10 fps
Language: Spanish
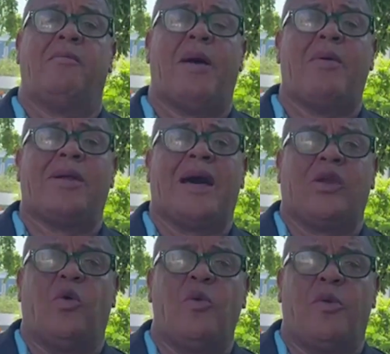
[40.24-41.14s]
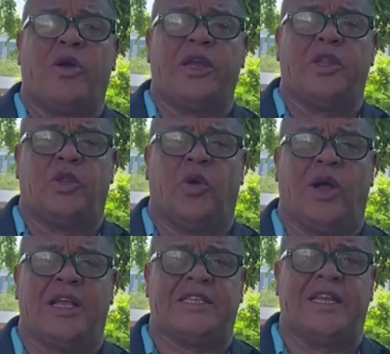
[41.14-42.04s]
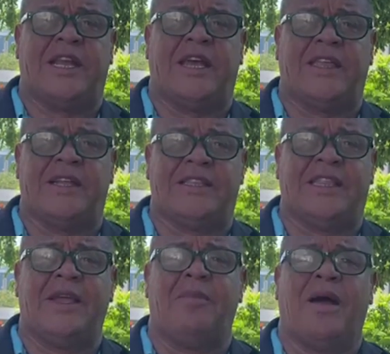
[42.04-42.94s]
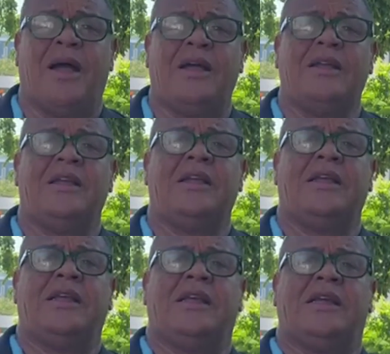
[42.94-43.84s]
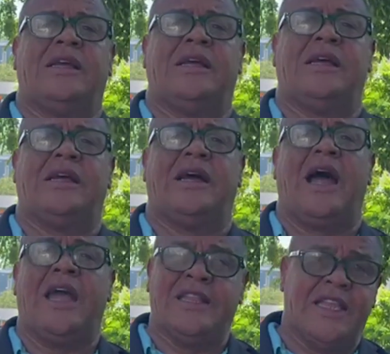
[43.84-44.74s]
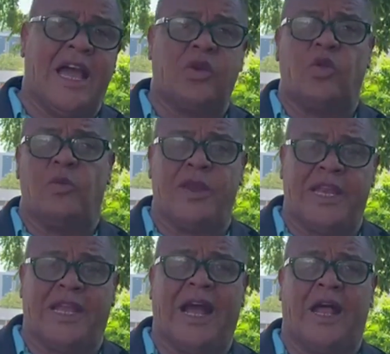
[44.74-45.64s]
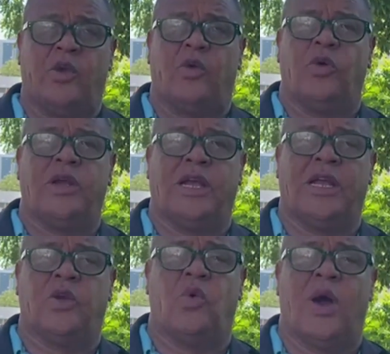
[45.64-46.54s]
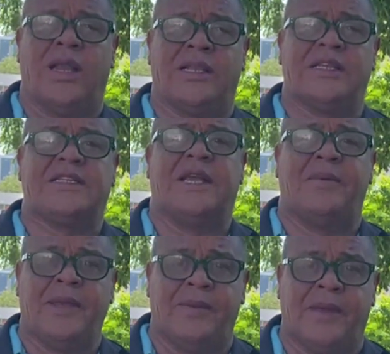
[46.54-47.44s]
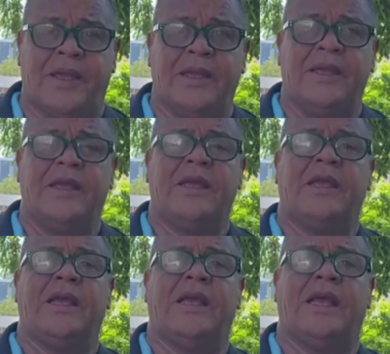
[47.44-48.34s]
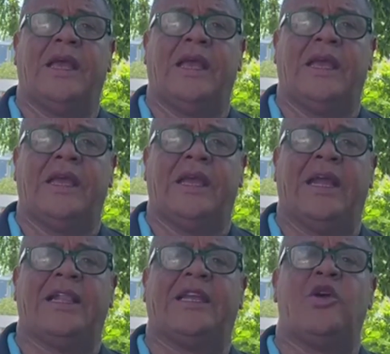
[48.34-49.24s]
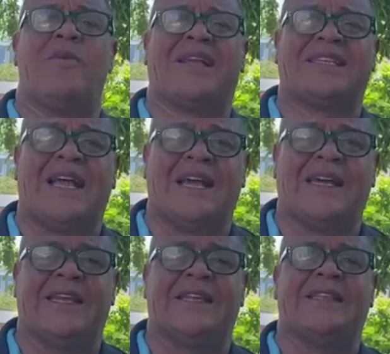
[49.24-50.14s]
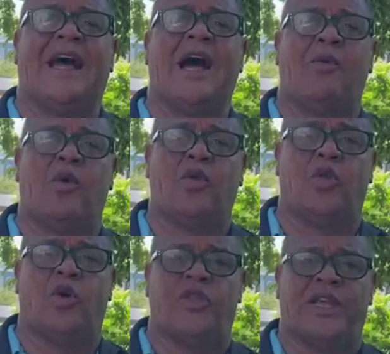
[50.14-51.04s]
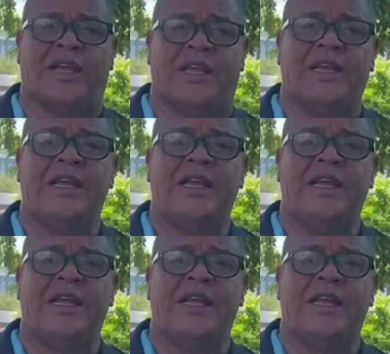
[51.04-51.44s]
Vamos a hablar un poquito acerca del tema haitiano-dominicano, el cual se vive en el río Masacre, Dajabón, donde